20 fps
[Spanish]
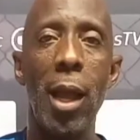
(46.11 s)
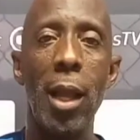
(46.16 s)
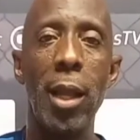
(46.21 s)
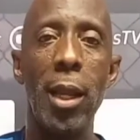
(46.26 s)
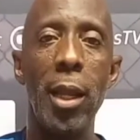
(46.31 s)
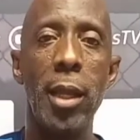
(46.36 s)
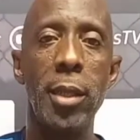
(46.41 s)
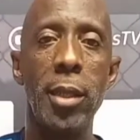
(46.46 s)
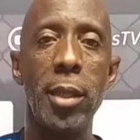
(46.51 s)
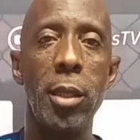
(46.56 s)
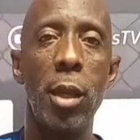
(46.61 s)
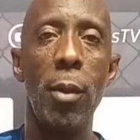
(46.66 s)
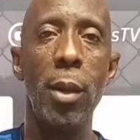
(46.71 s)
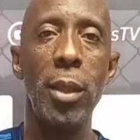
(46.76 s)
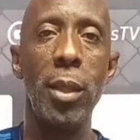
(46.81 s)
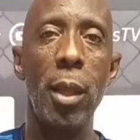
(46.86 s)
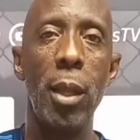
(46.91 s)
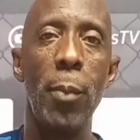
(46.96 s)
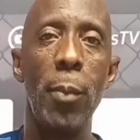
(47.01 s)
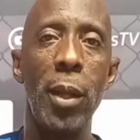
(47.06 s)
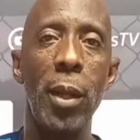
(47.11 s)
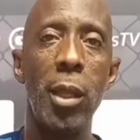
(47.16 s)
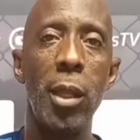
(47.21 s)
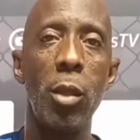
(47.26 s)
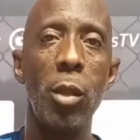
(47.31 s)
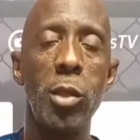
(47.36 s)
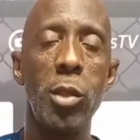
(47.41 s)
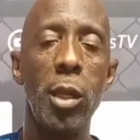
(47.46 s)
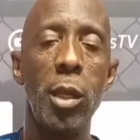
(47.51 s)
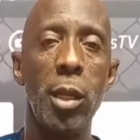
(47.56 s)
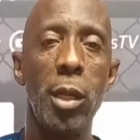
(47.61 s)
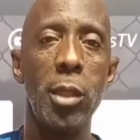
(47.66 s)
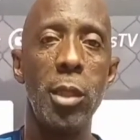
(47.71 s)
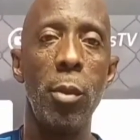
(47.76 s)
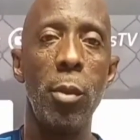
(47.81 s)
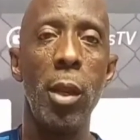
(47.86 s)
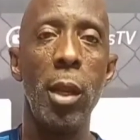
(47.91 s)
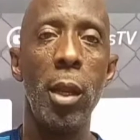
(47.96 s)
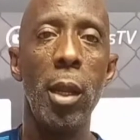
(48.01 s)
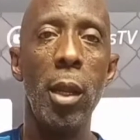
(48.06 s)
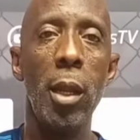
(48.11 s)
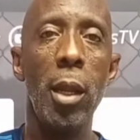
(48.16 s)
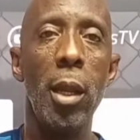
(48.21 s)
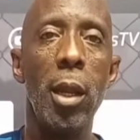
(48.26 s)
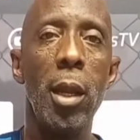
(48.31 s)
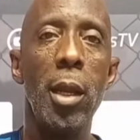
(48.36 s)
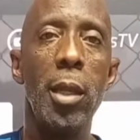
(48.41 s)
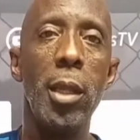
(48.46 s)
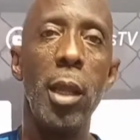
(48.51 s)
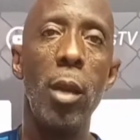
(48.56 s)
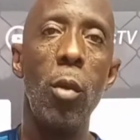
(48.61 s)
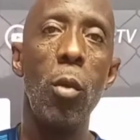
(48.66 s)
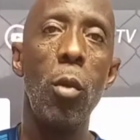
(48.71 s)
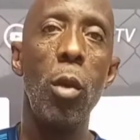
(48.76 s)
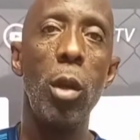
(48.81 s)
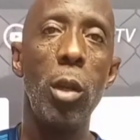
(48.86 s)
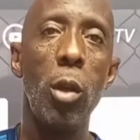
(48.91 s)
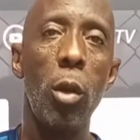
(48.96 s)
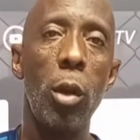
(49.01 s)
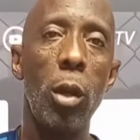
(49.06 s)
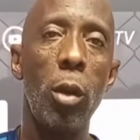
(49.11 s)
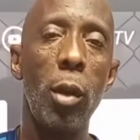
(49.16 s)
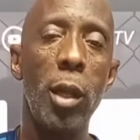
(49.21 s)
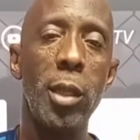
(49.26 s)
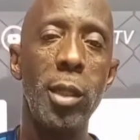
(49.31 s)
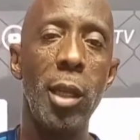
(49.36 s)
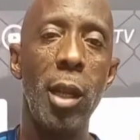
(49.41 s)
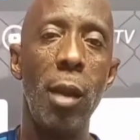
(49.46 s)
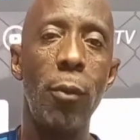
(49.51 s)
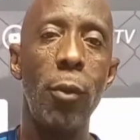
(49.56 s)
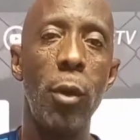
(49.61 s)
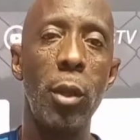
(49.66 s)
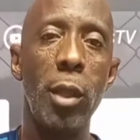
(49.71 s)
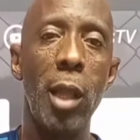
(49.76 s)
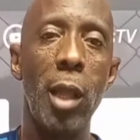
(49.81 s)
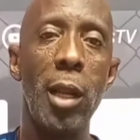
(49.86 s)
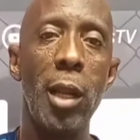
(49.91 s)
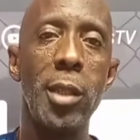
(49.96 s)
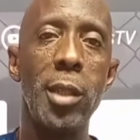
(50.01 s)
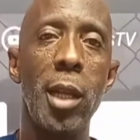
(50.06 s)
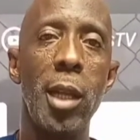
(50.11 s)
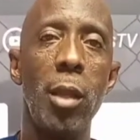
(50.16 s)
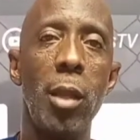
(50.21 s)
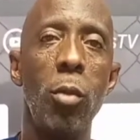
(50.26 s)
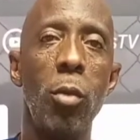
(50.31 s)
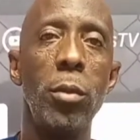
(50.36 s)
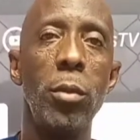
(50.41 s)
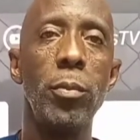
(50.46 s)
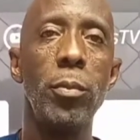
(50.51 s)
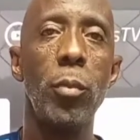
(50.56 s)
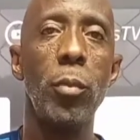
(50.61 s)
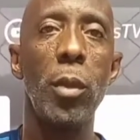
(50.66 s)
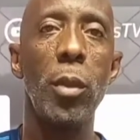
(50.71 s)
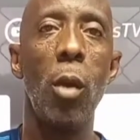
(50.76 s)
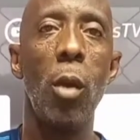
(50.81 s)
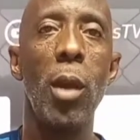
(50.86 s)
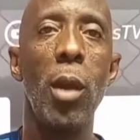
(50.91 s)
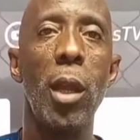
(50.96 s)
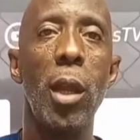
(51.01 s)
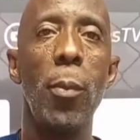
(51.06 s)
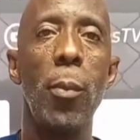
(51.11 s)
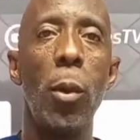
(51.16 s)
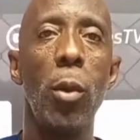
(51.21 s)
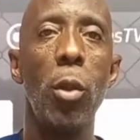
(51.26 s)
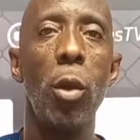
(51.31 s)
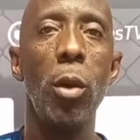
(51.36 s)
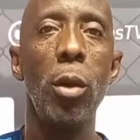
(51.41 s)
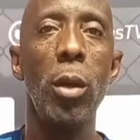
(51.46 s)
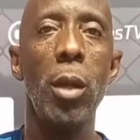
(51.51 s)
Alex lleva tres partidos sin recibir ningún gol. Yo creo que esa es la fortaleza de un, de un equipo, ¿no?